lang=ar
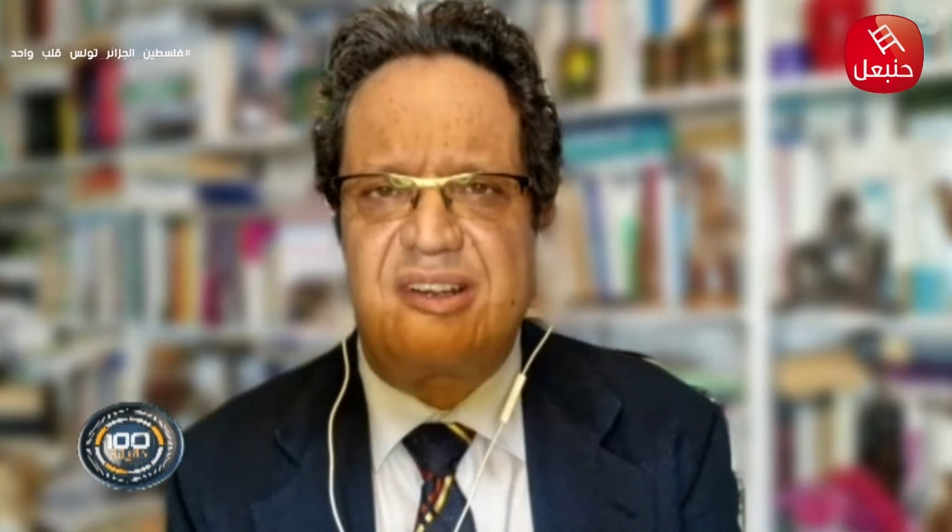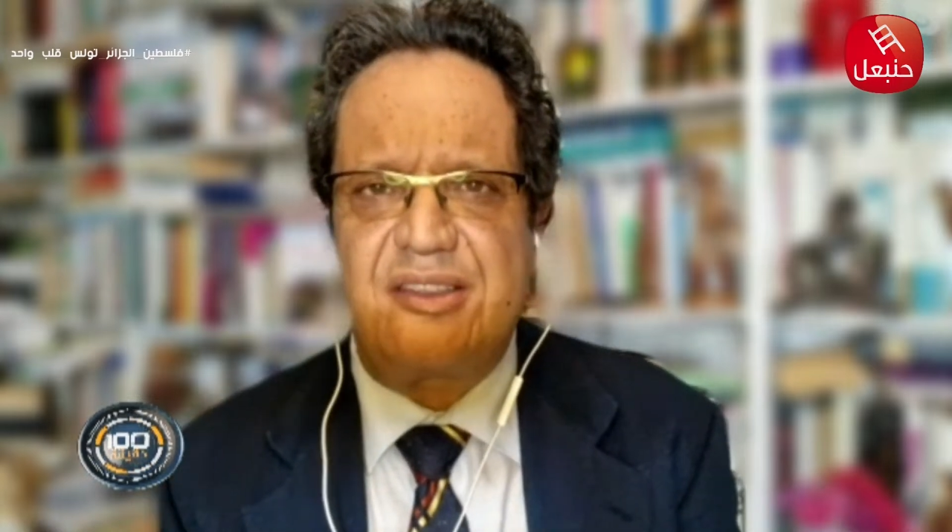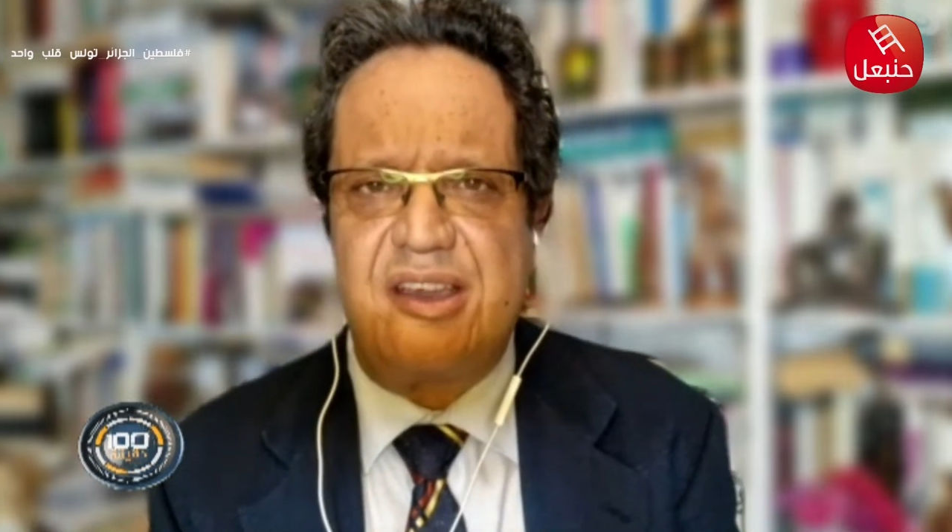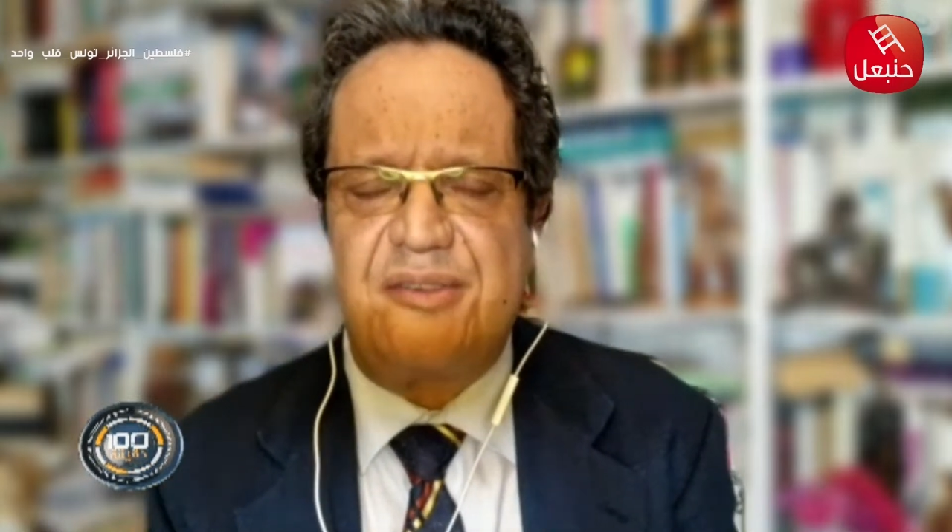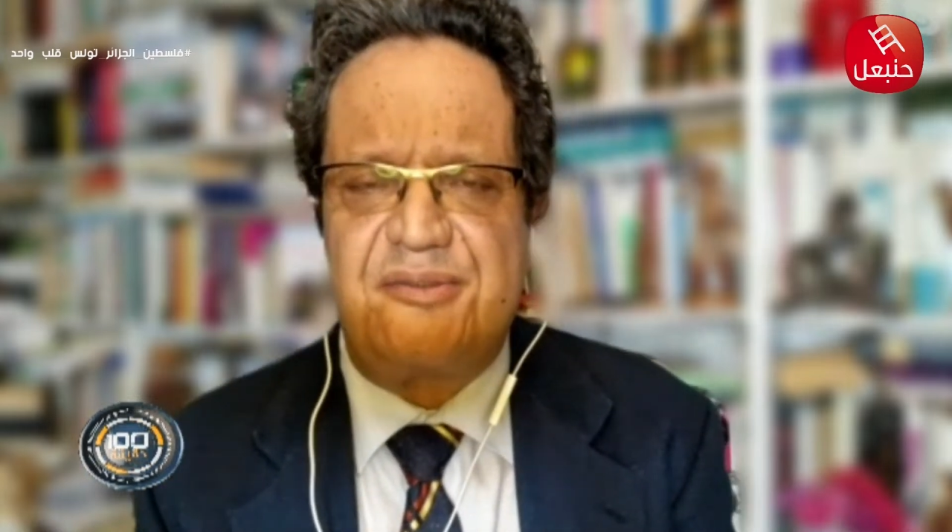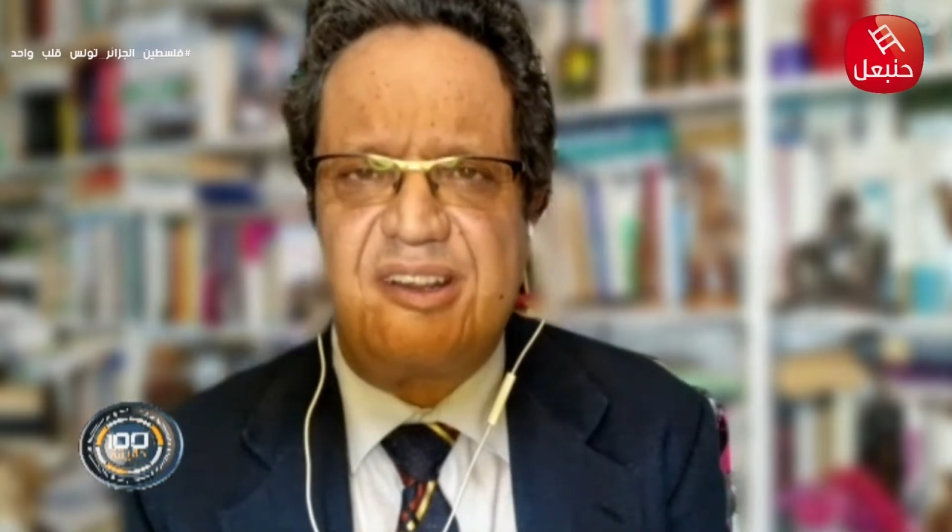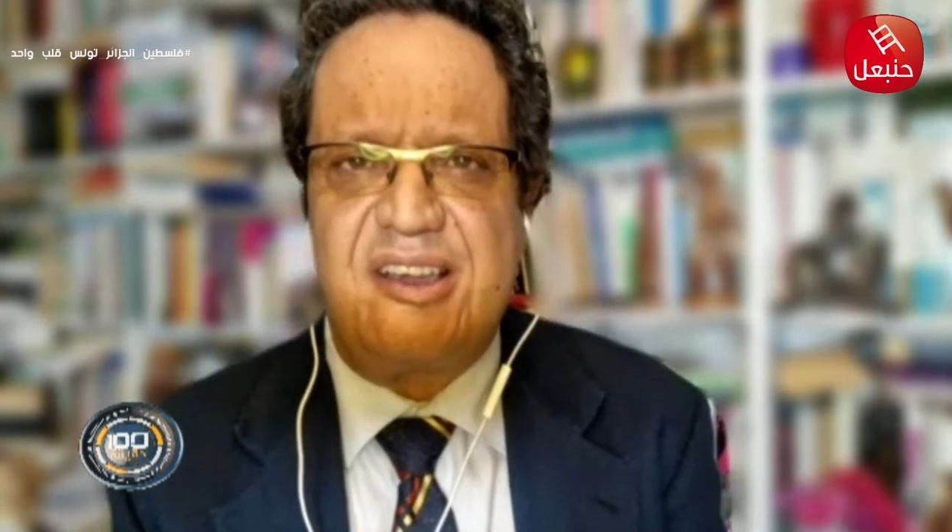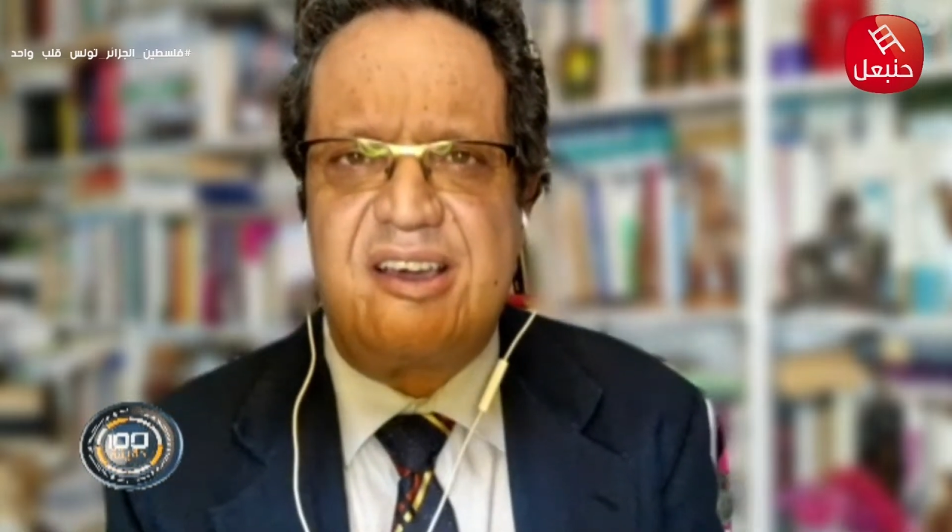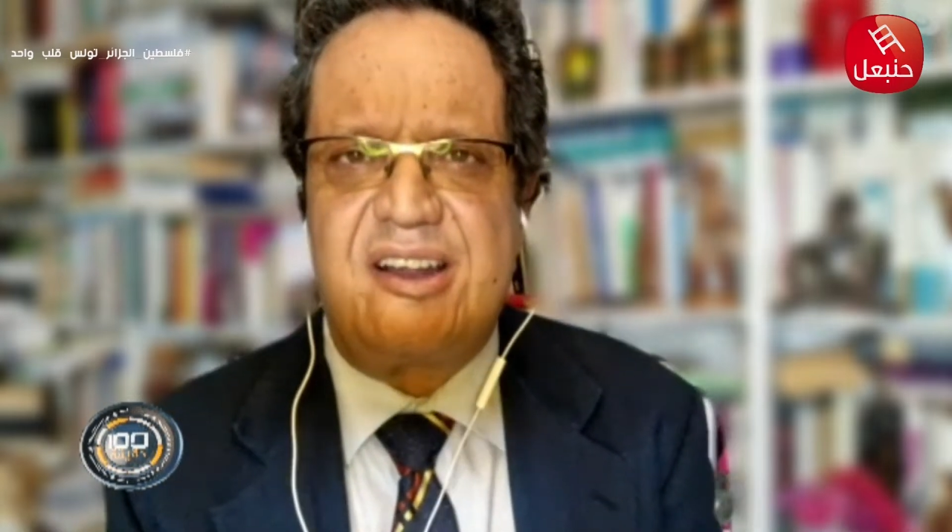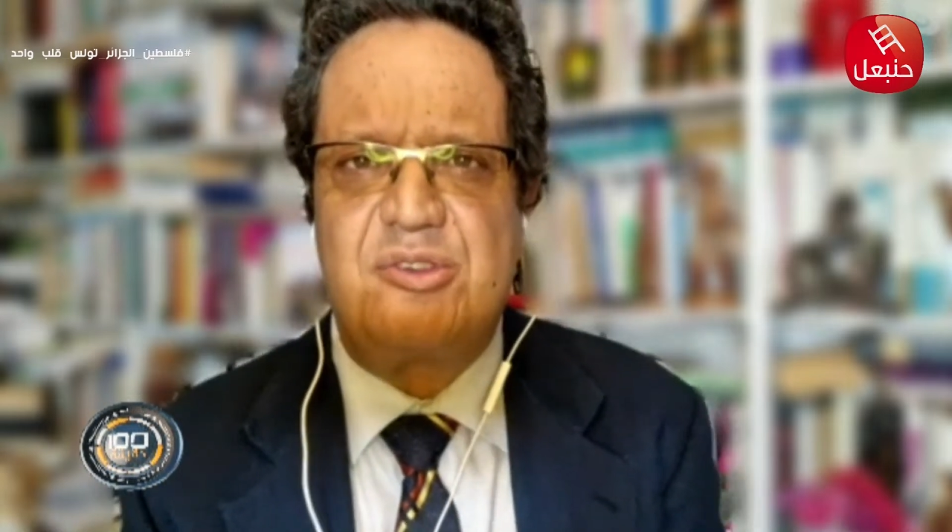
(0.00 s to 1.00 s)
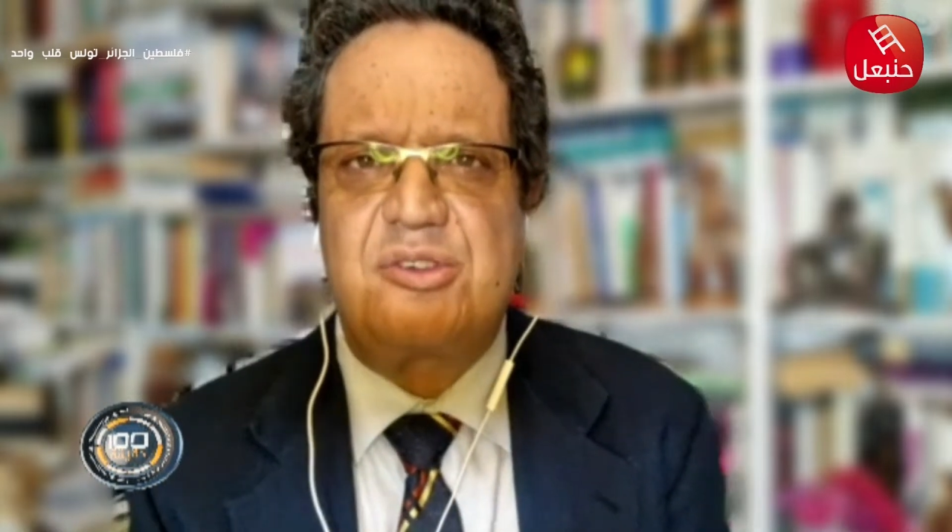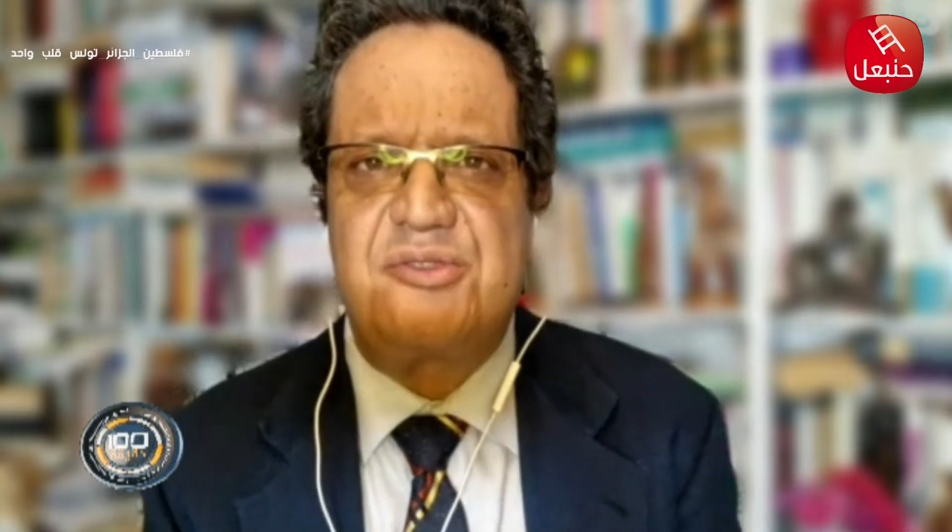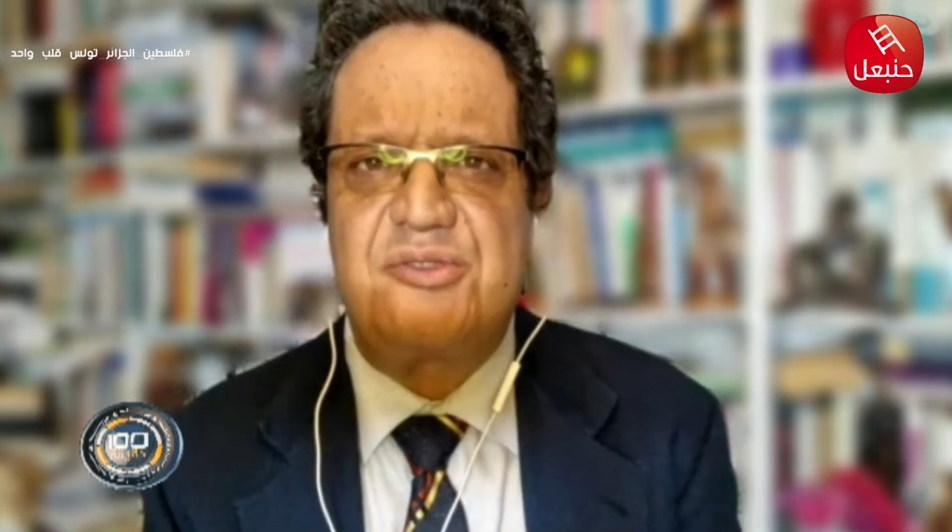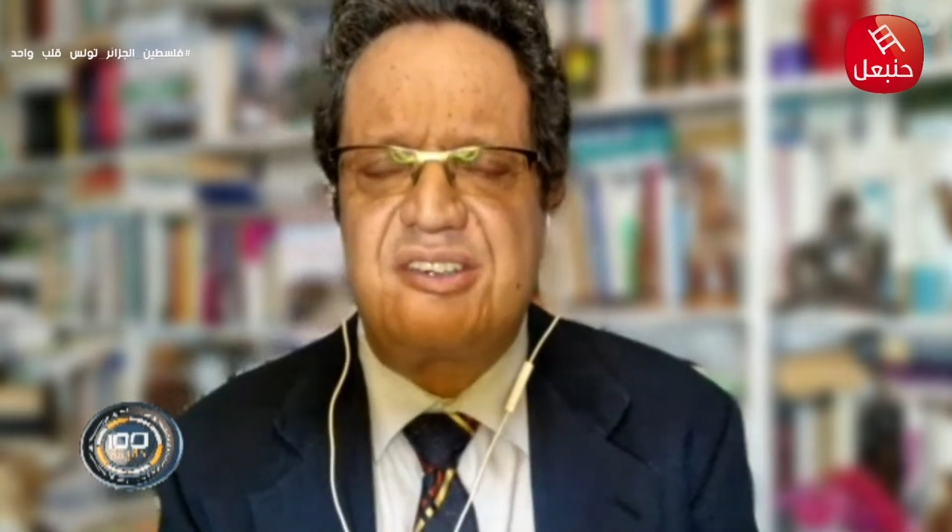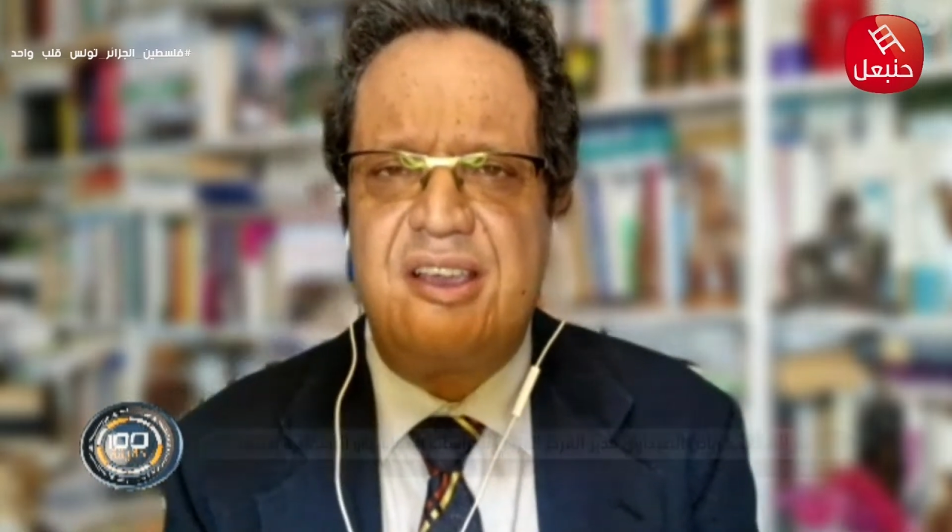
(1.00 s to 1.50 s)
القذافي الله يرحمه
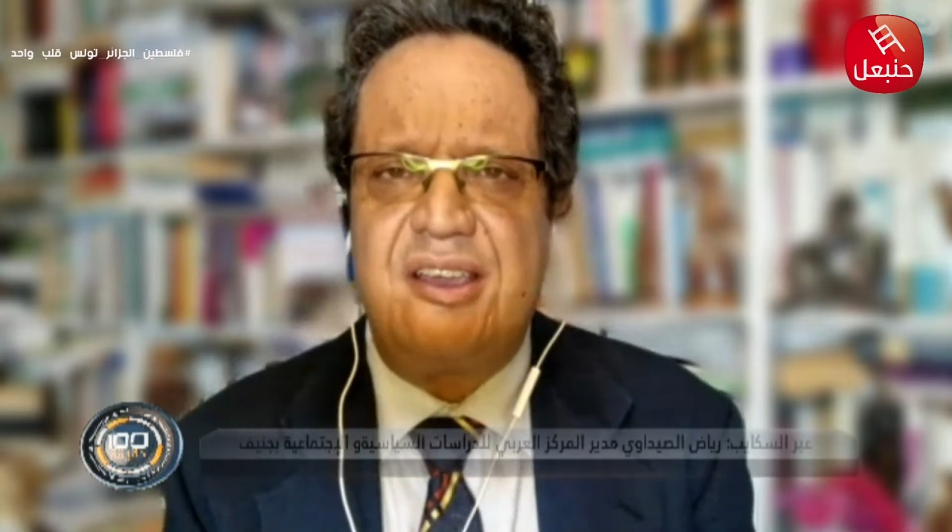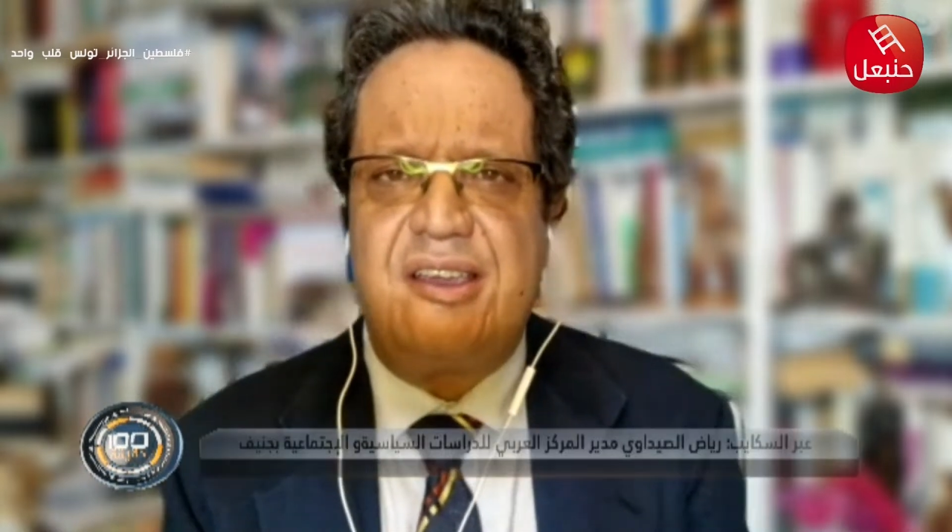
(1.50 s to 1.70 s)
كيفاش نعم.